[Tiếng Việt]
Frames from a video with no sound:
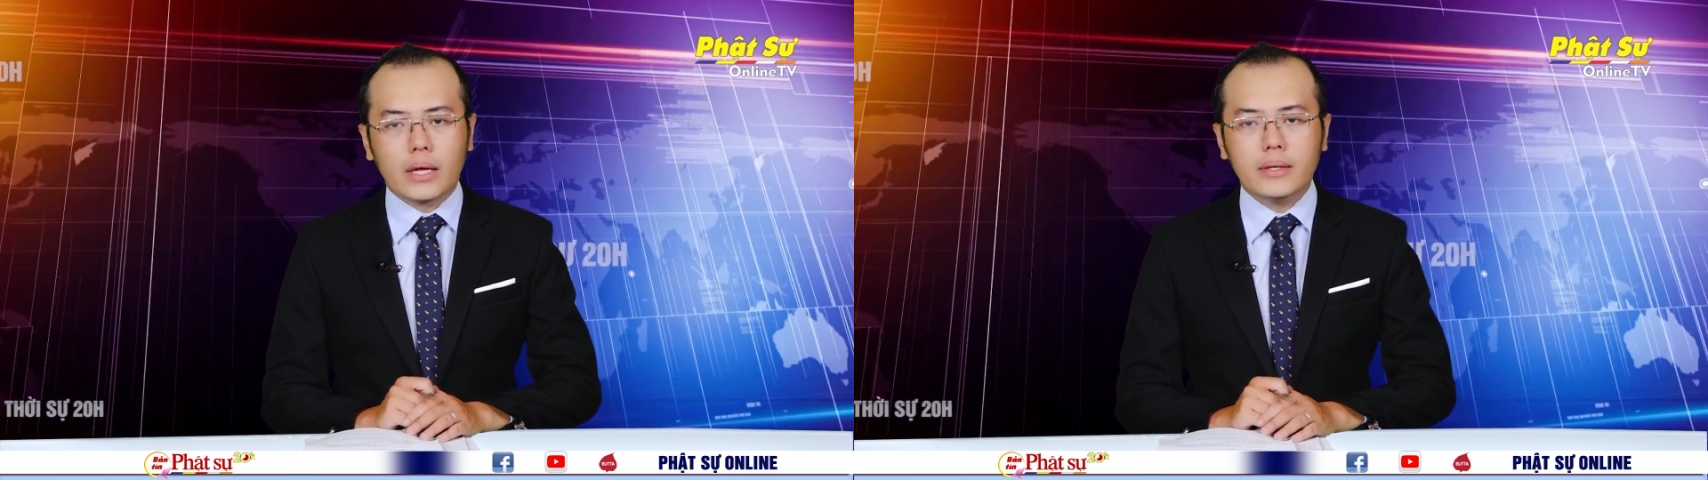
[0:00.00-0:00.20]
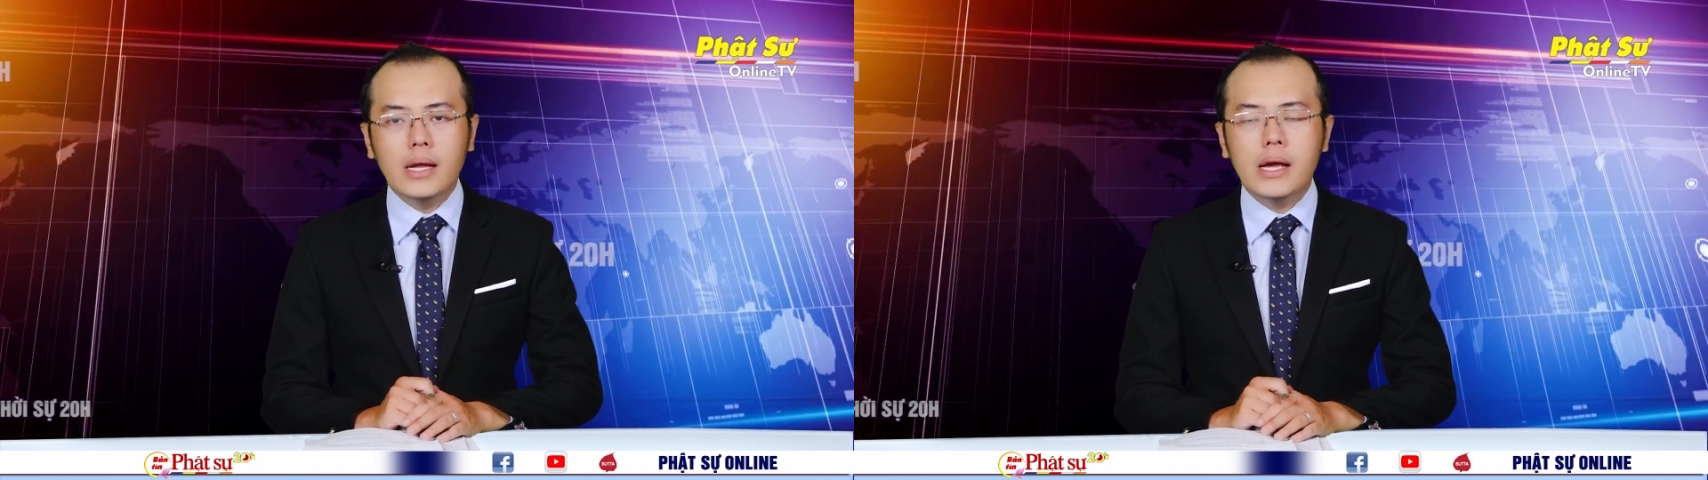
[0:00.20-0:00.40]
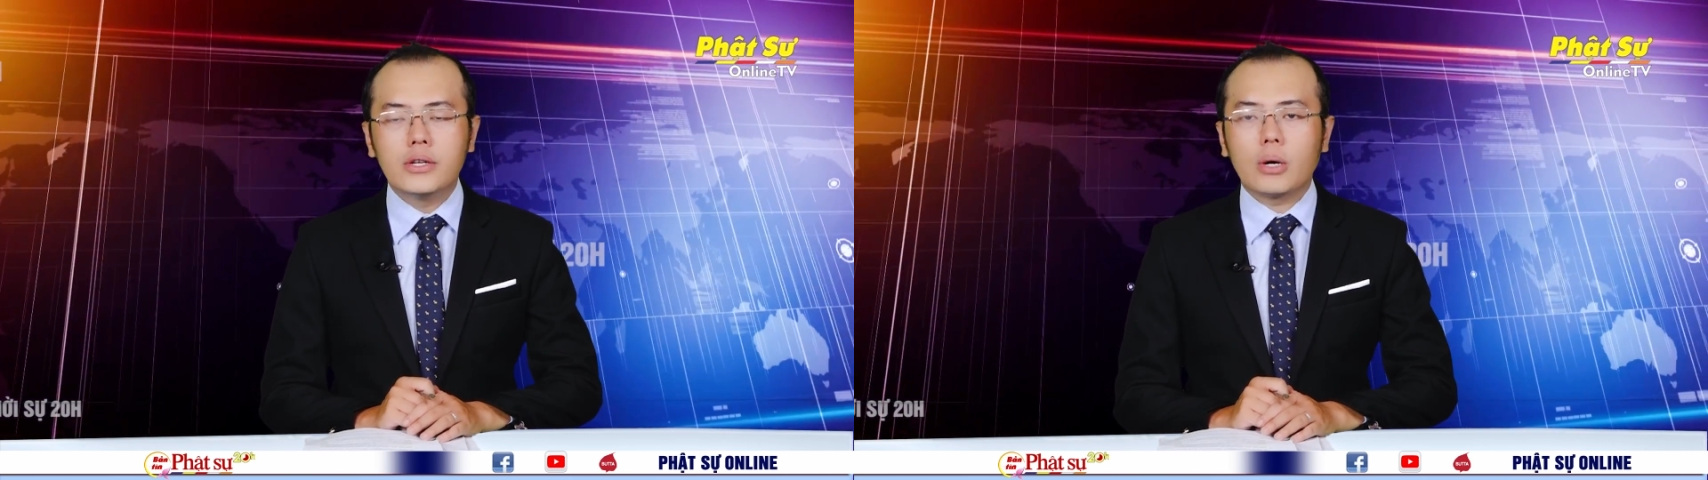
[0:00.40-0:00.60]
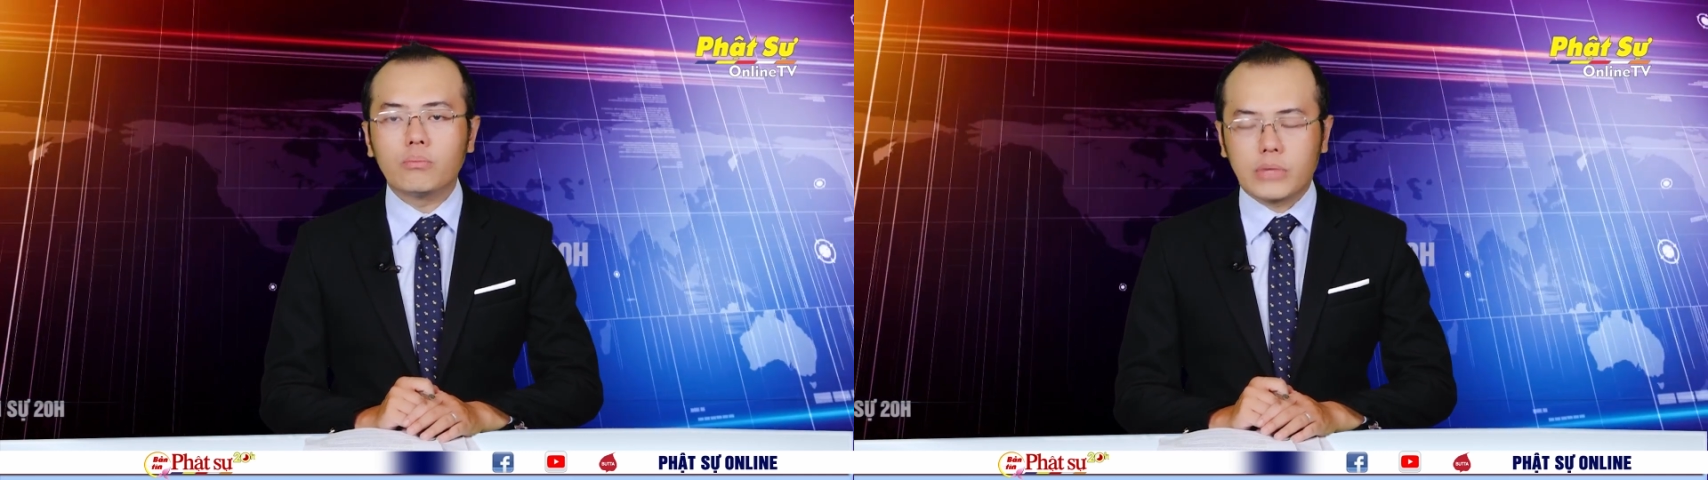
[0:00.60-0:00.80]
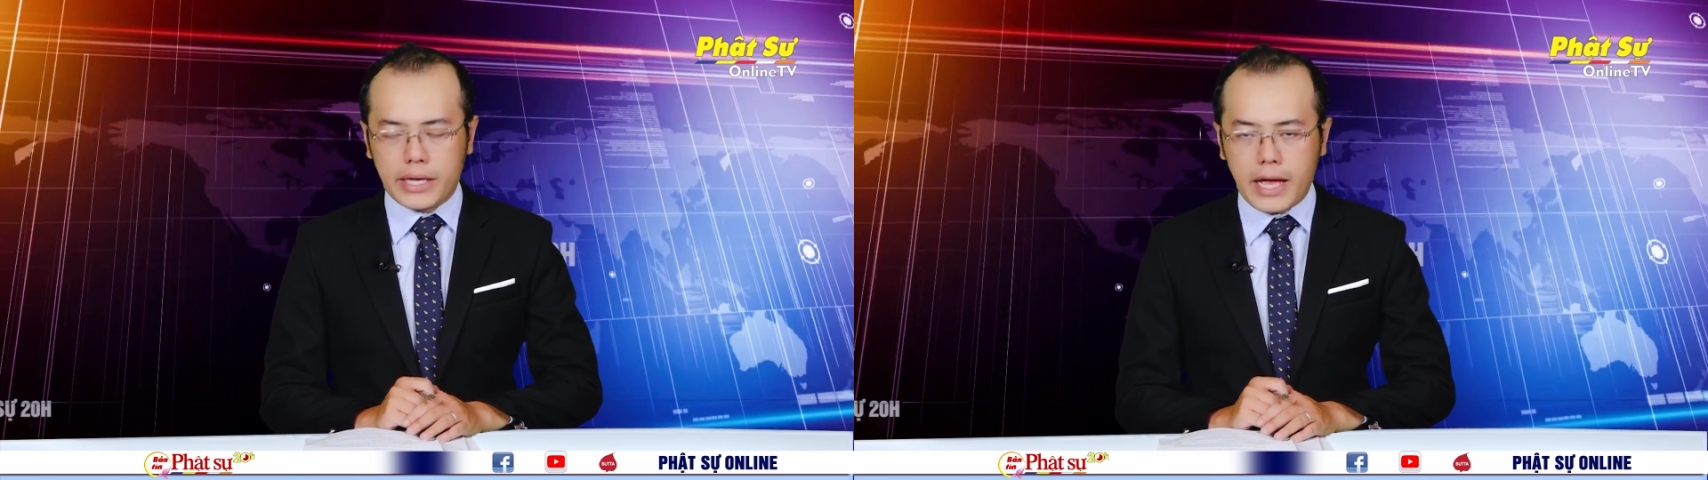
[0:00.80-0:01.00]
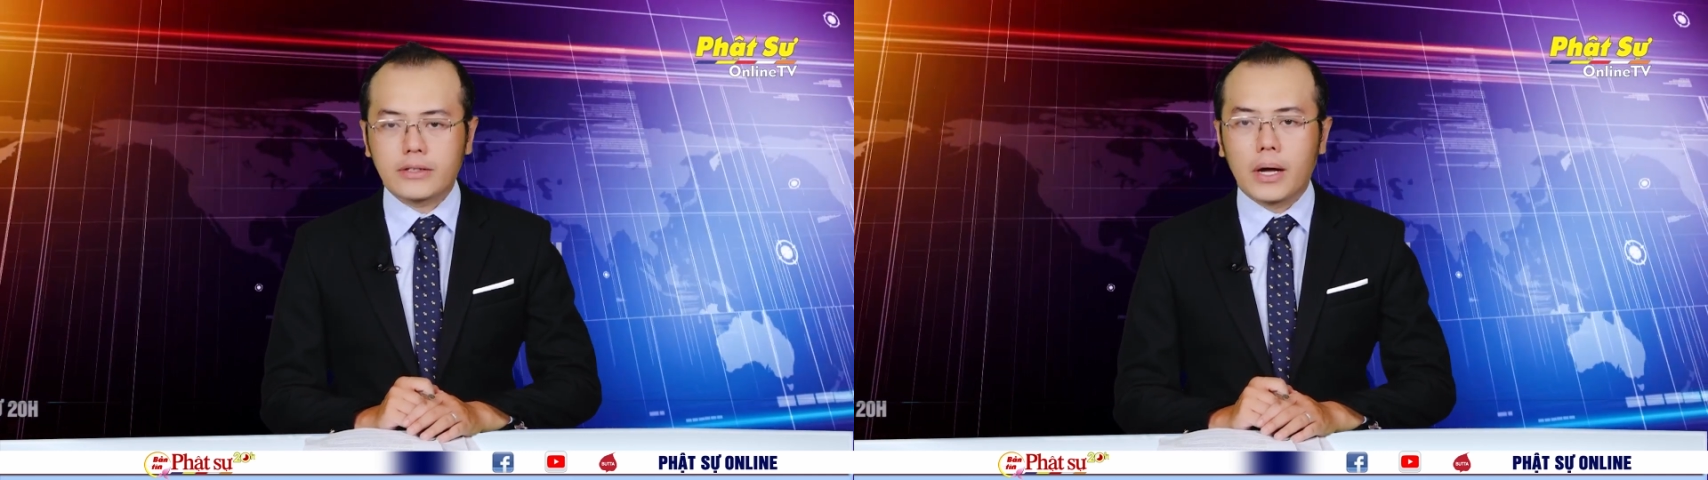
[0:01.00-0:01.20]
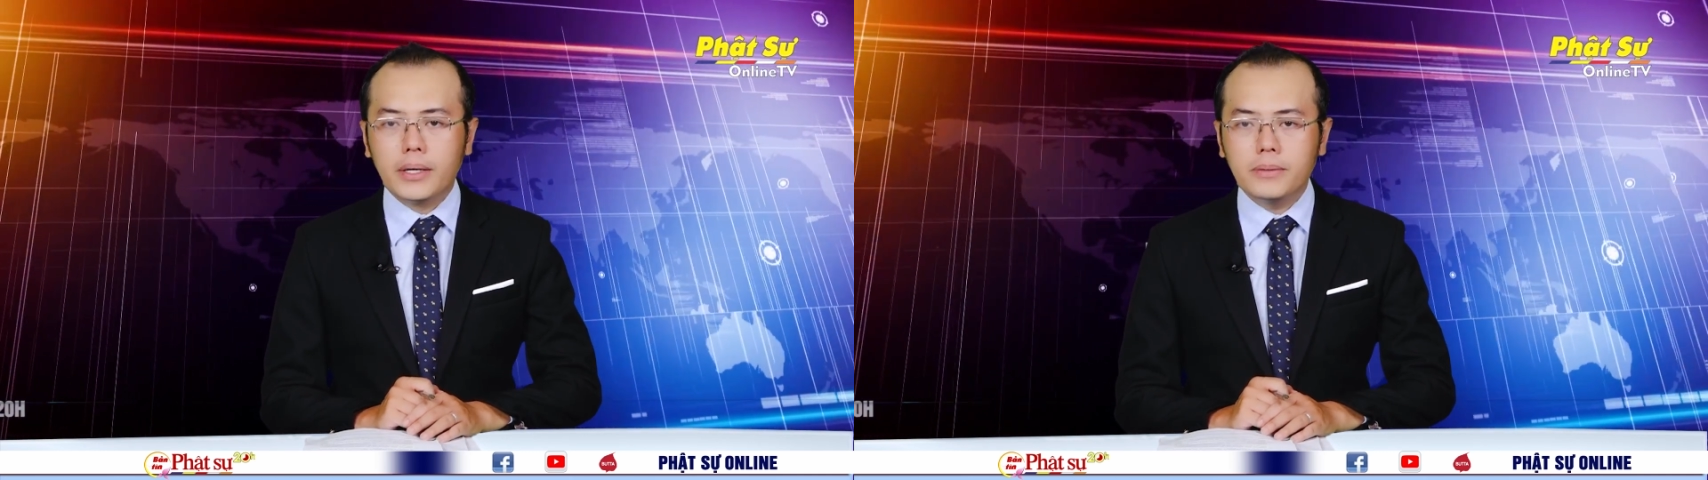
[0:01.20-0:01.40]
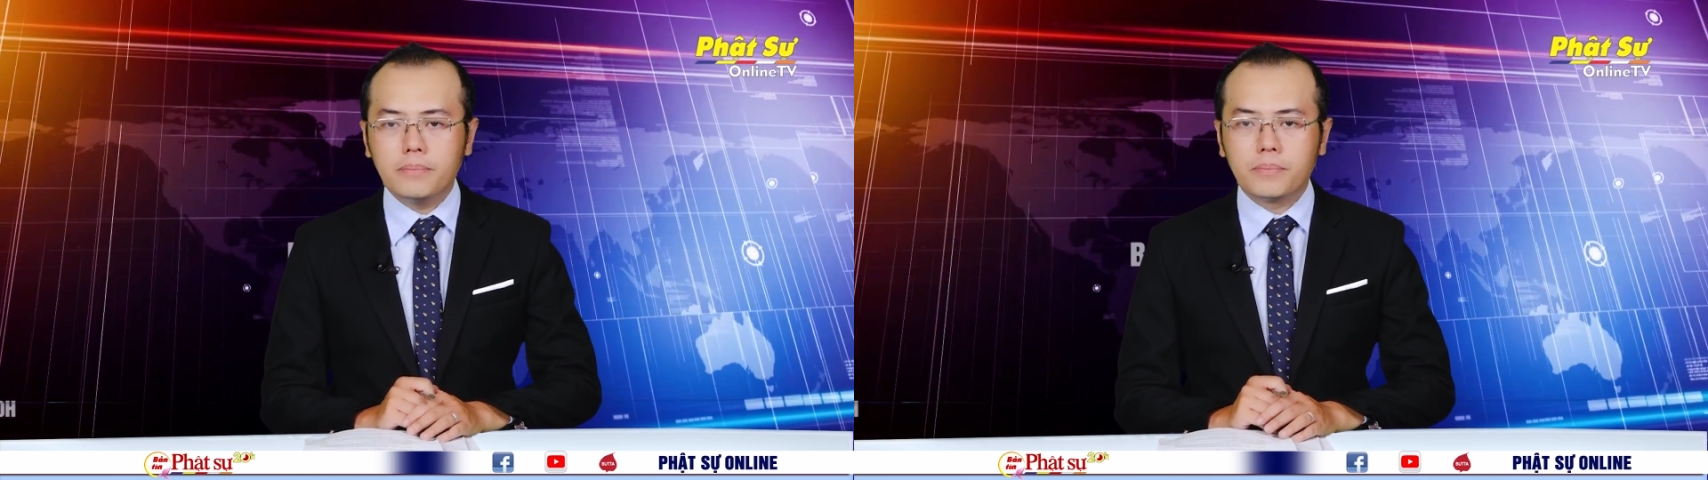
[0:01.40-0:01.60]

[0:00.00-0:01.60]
tỉnh trong thời gian tới.